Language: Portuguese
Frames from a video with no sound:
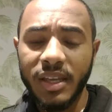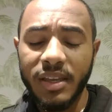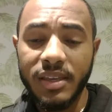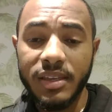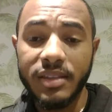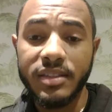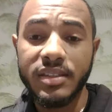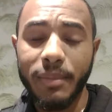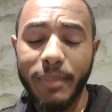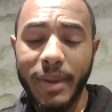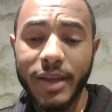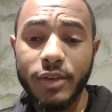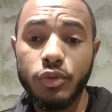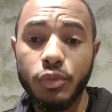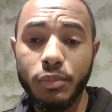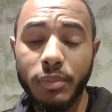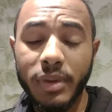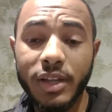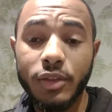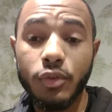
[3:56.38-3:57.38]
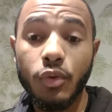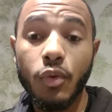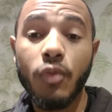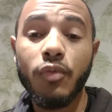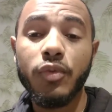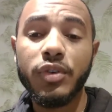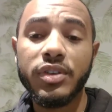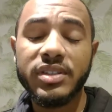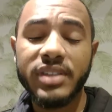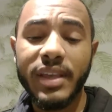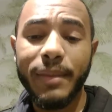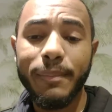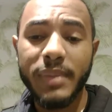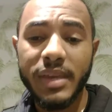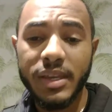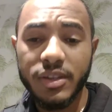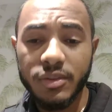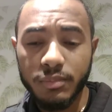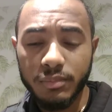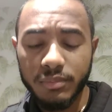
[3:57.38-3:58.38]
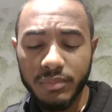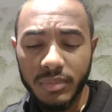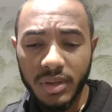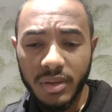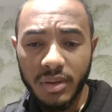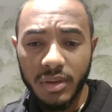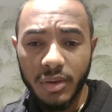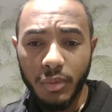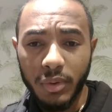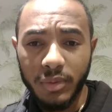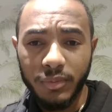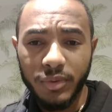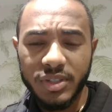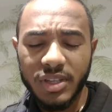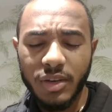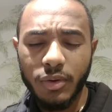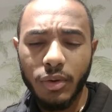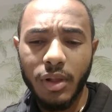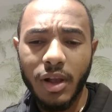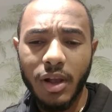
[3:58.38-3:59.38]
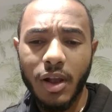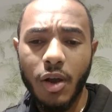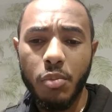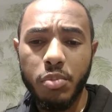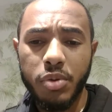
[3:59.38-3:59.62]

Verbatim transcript: e ser mais humano com você mesmo. Quando você colocar um